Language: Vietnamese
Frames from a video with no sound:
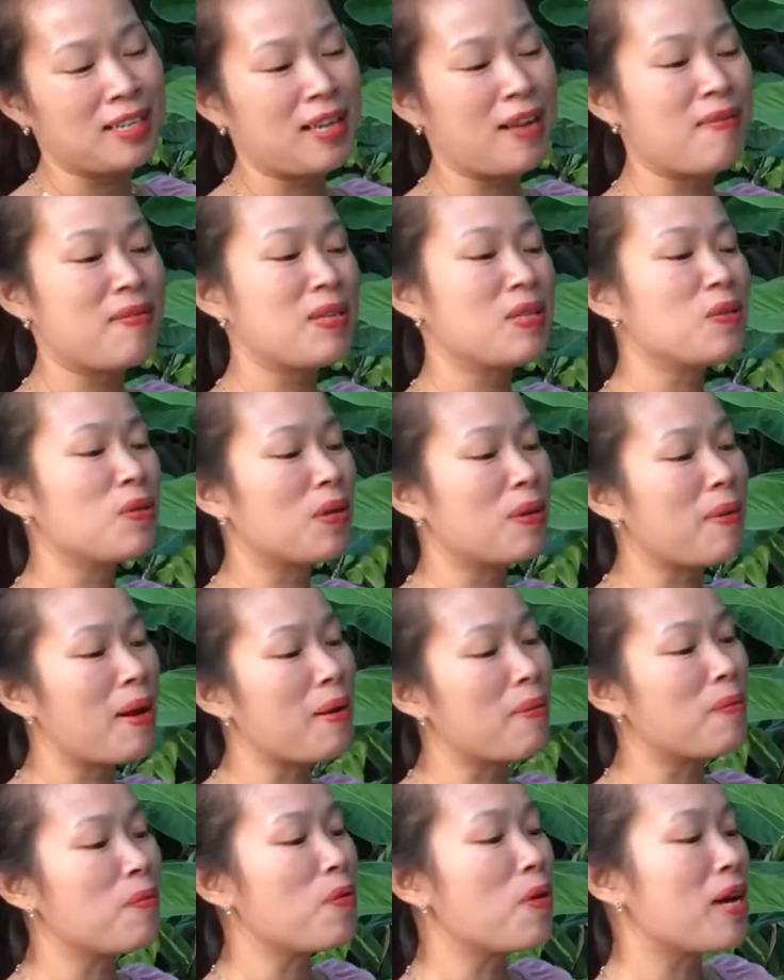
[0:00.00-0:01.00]
Đấy, ví dụ các
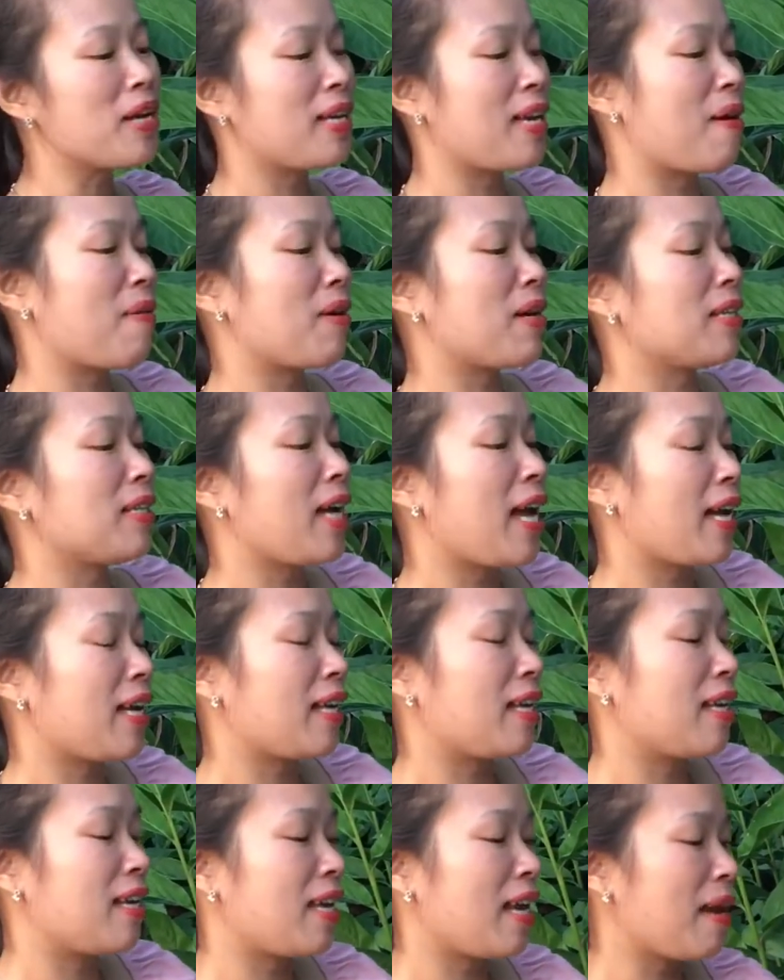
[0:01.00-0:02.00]
bác mua cái kéo cắt
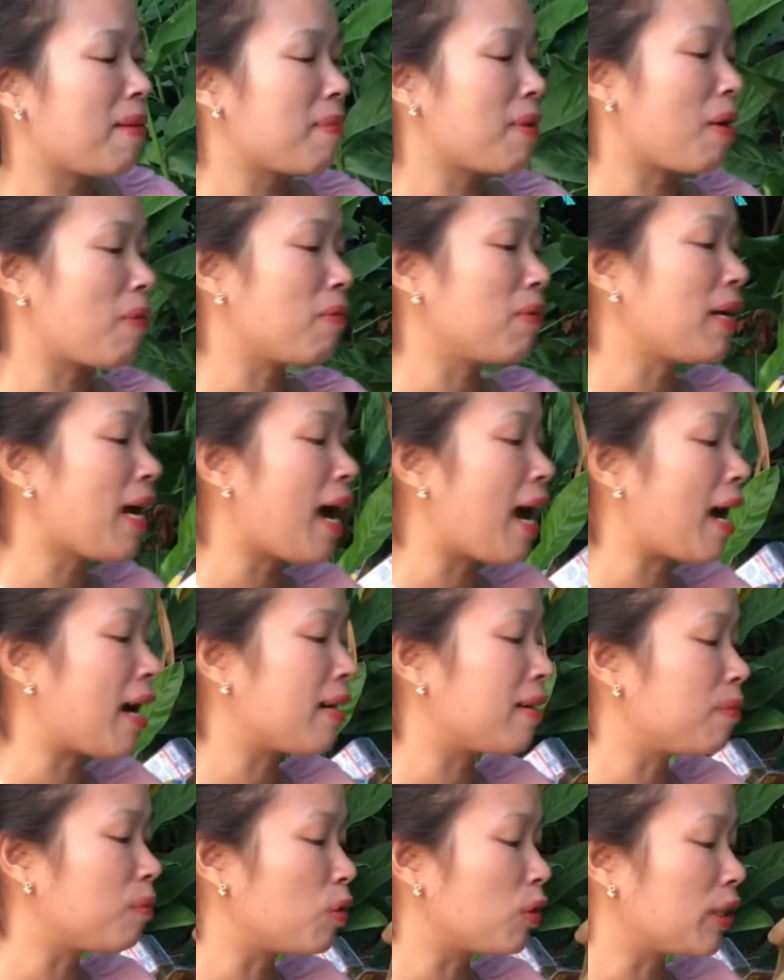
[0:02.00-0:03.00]
cành thì em đóng cả
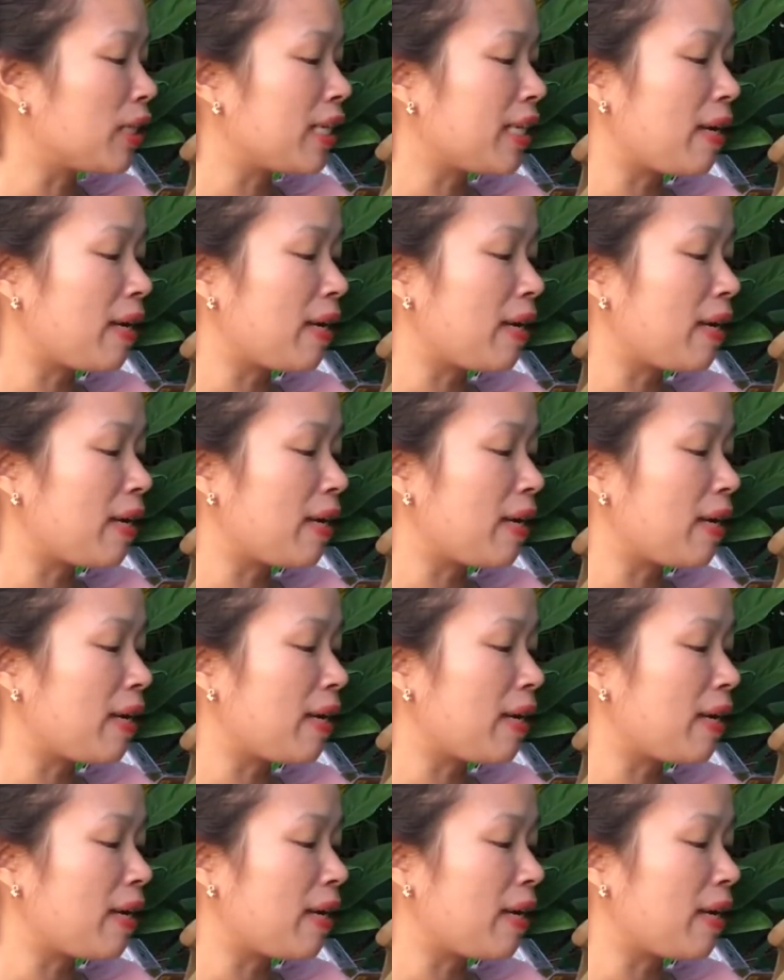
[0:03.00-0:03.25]
một cái